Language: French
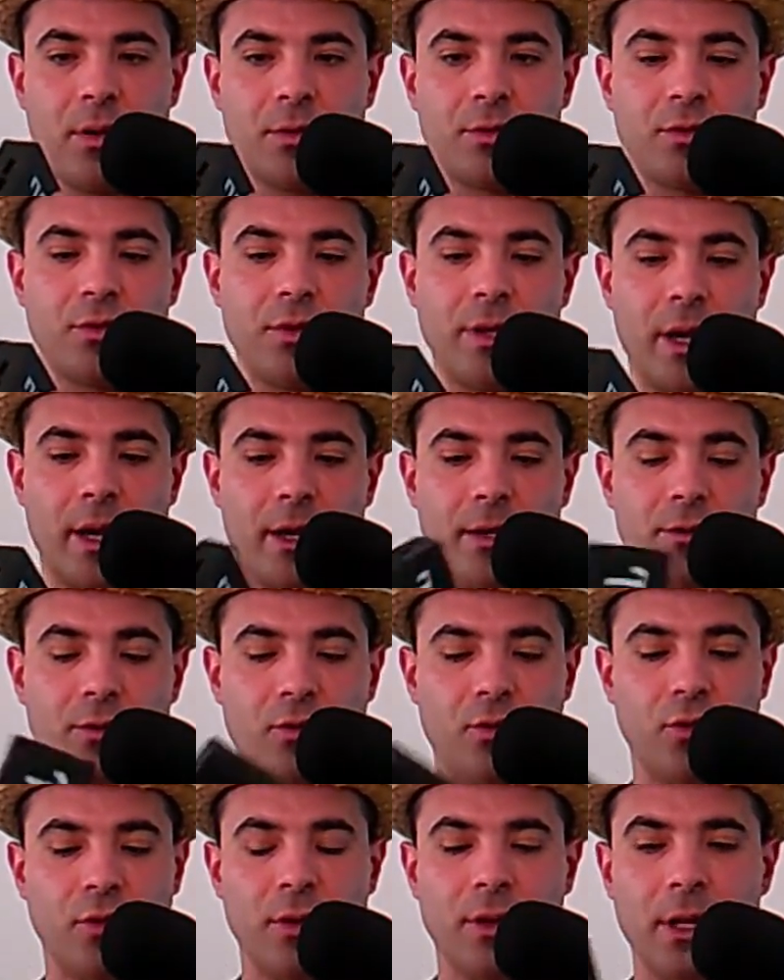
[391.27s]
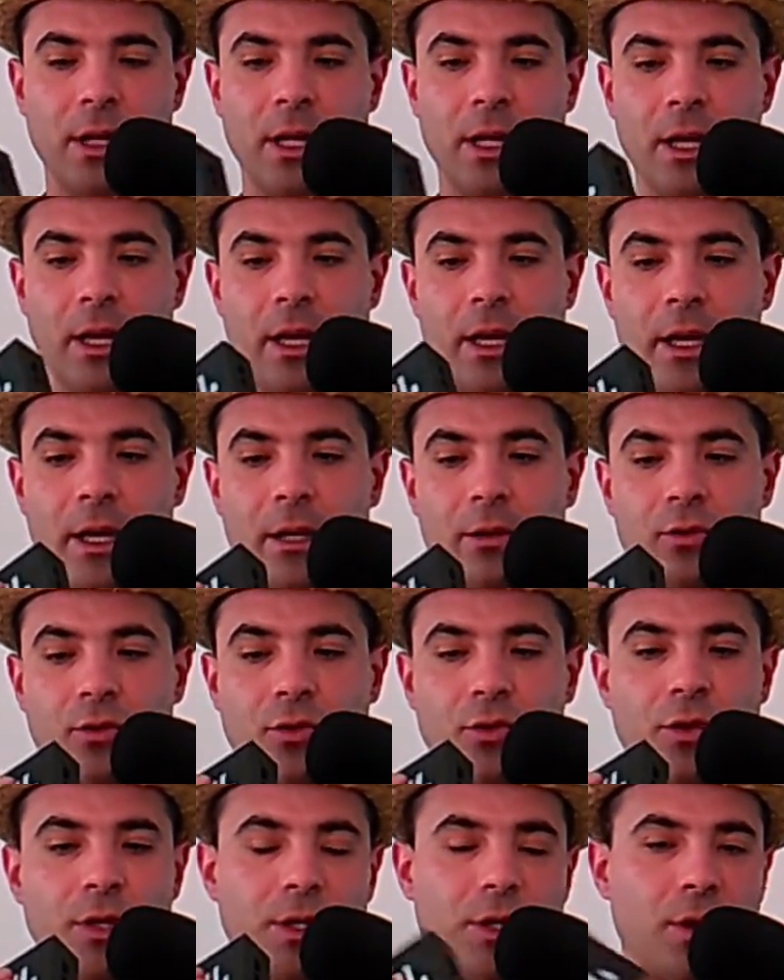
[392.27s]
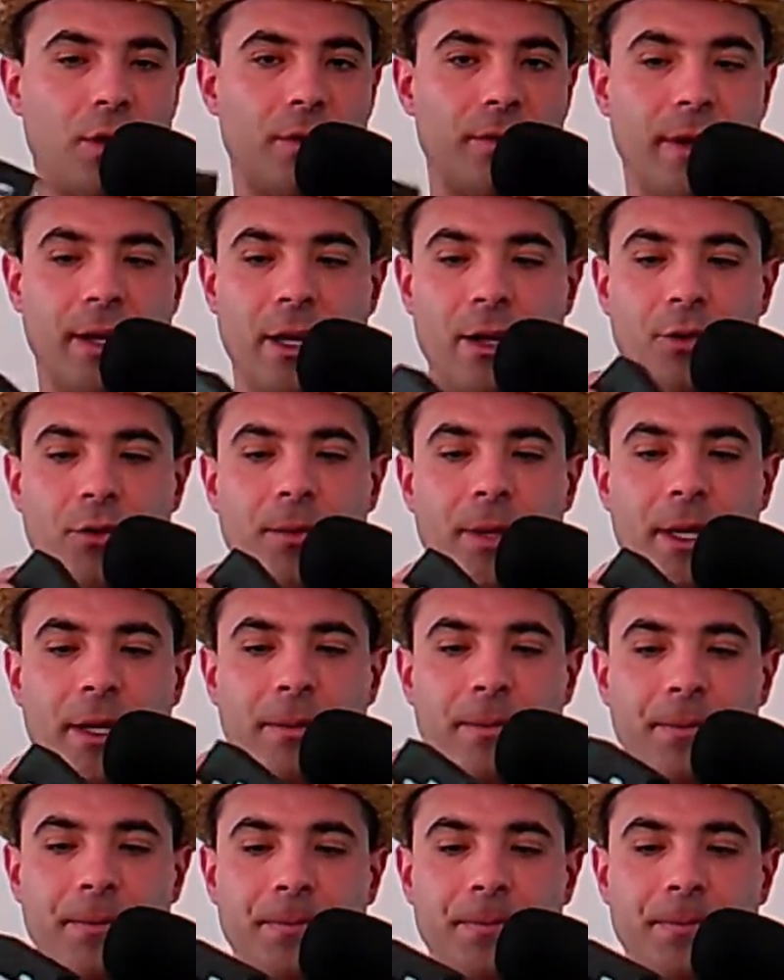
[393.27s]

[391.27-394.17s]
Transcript: En dessous, il n'y a rien du tout. Et tout de suite, on va l'allumer.